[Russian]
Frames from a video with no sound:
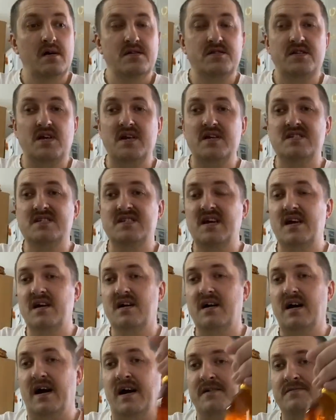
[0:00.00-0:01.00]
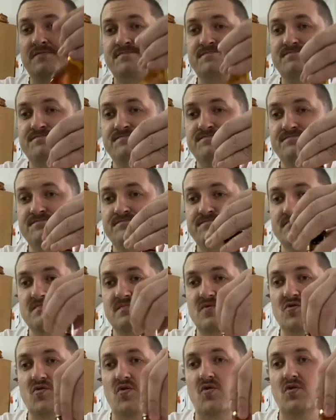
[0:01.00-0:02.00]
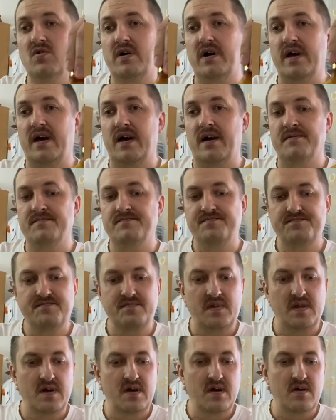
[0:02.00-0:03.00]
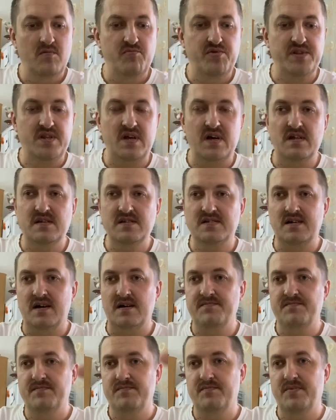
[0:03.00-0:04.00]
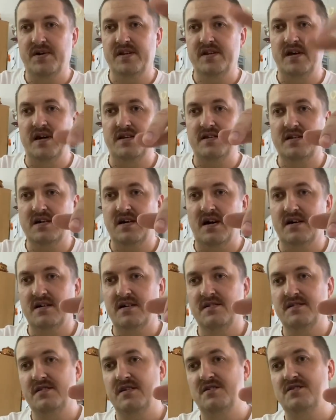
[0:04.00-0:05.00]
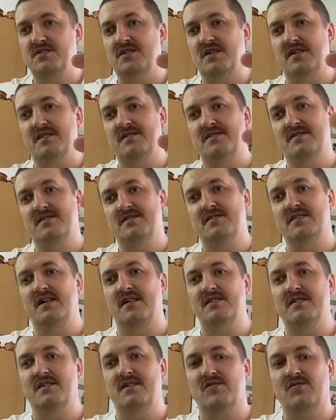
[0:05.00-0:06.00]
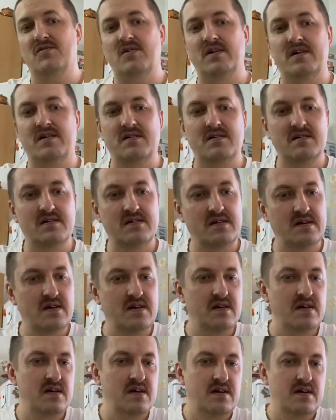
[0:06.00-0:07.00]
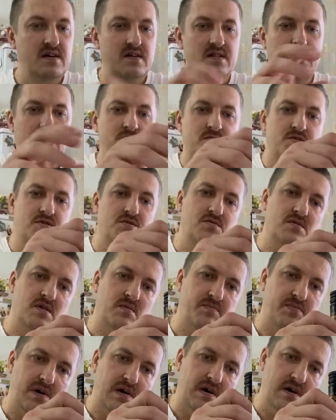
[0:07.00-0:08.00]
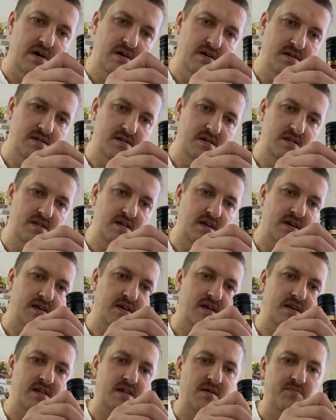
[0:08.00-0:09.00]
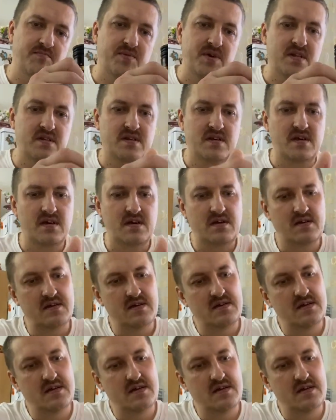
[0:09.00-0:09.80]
Три старика. Долго я пытался понять, как начать данный ролик. Там что-то про недорогие напитки,